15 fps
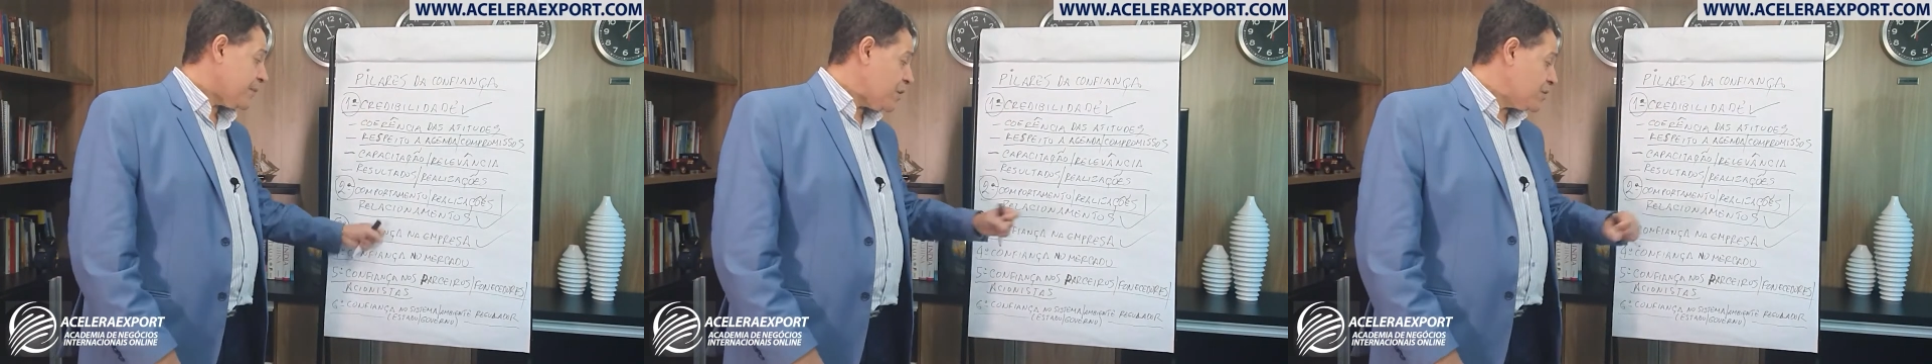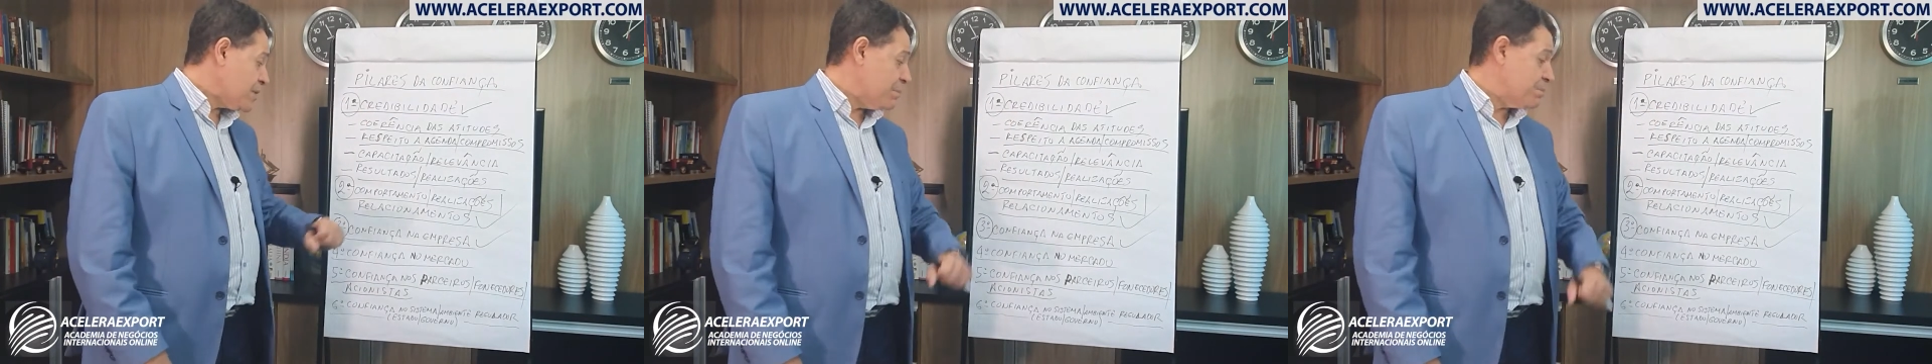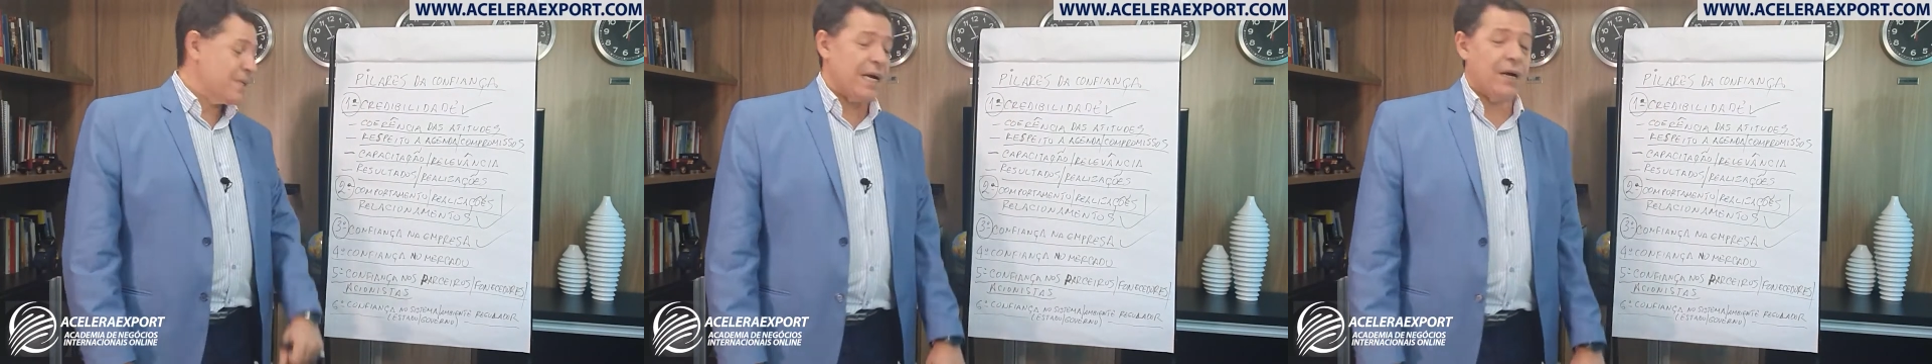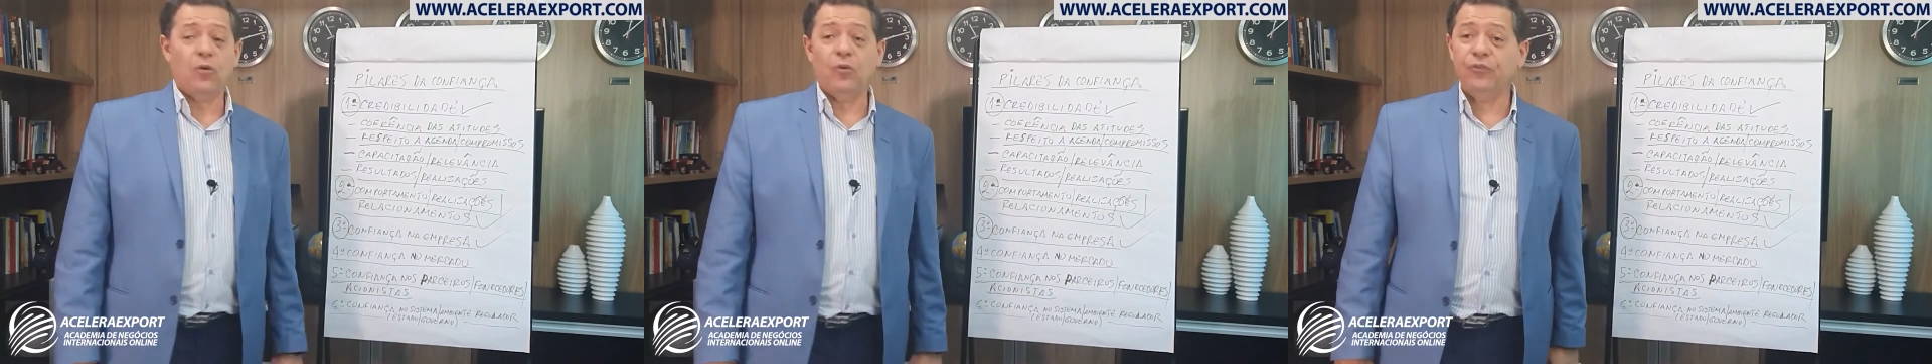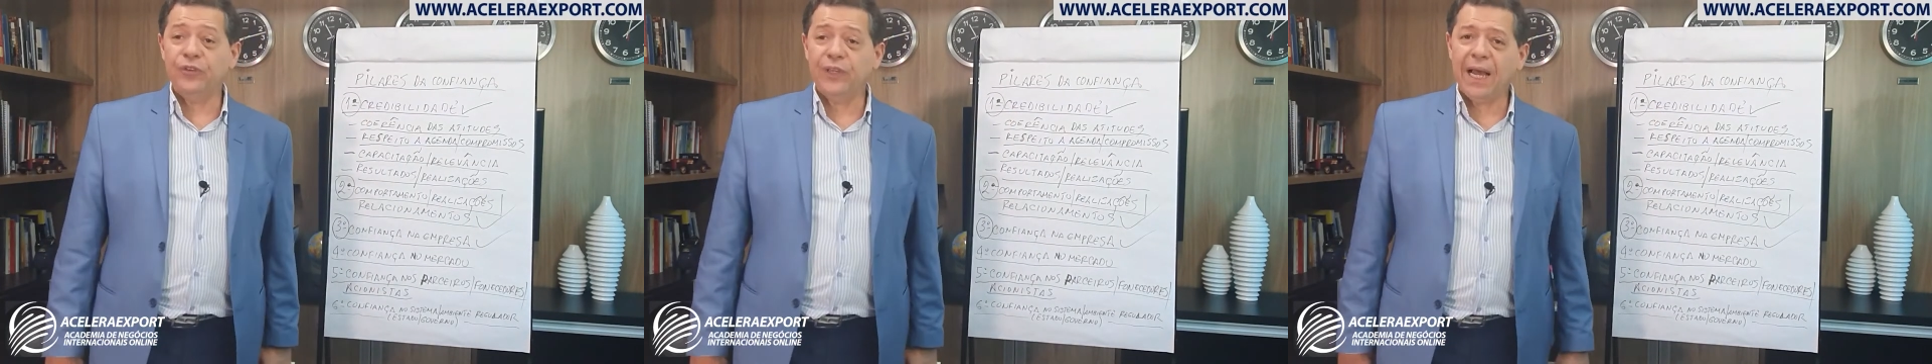Você precisa
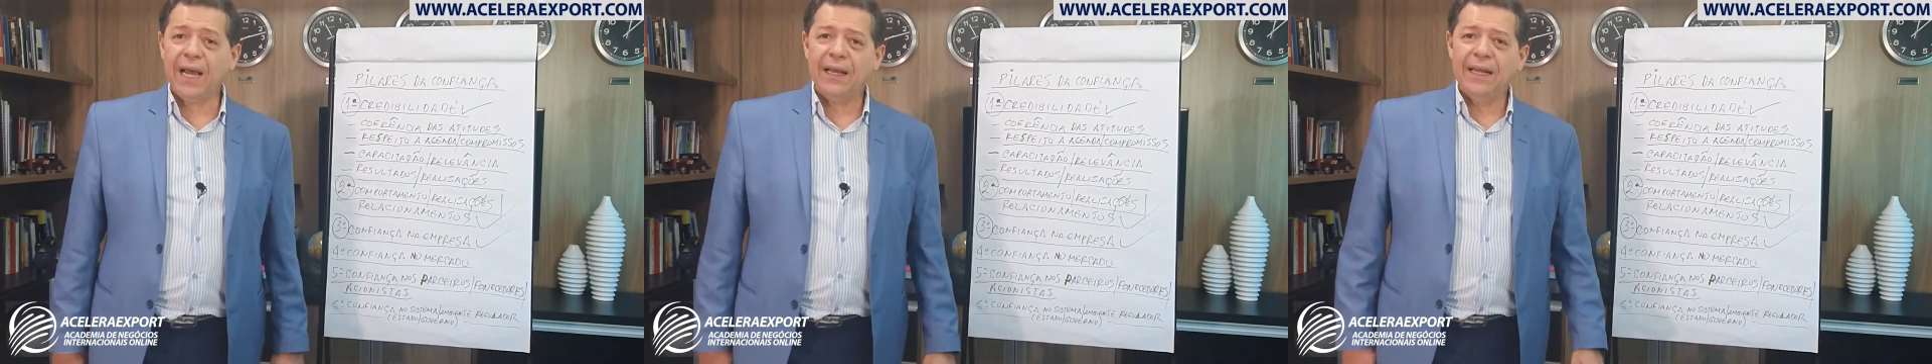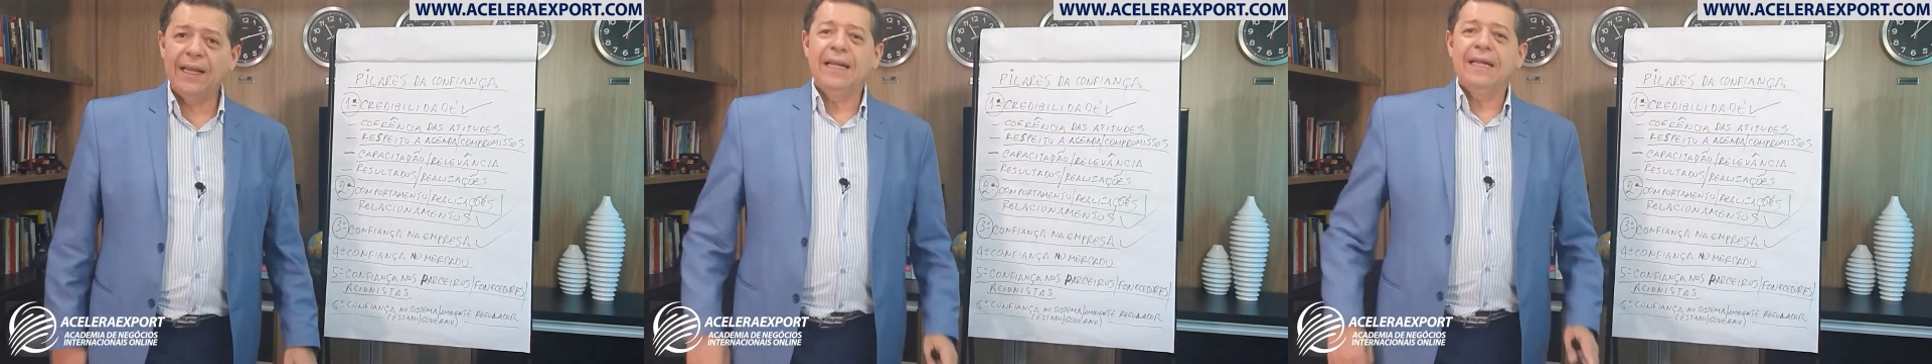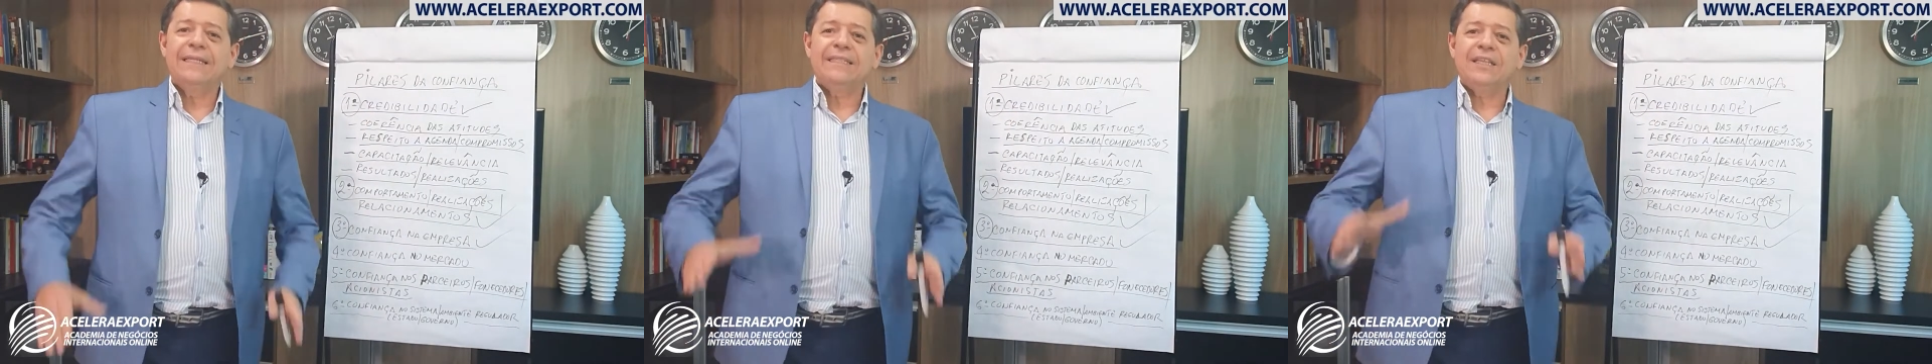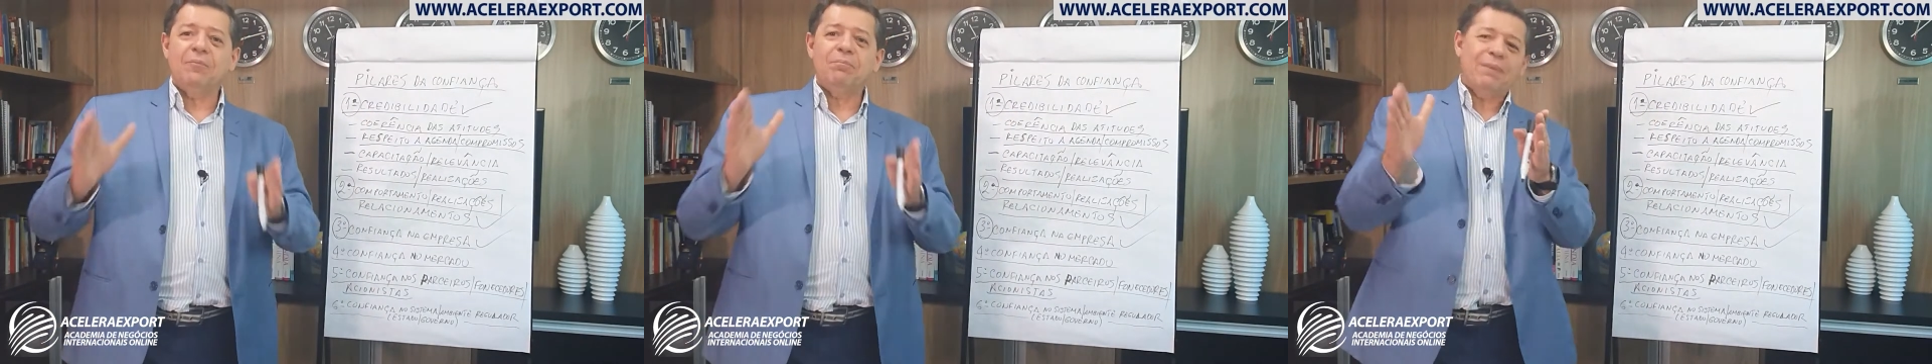confiar. Então,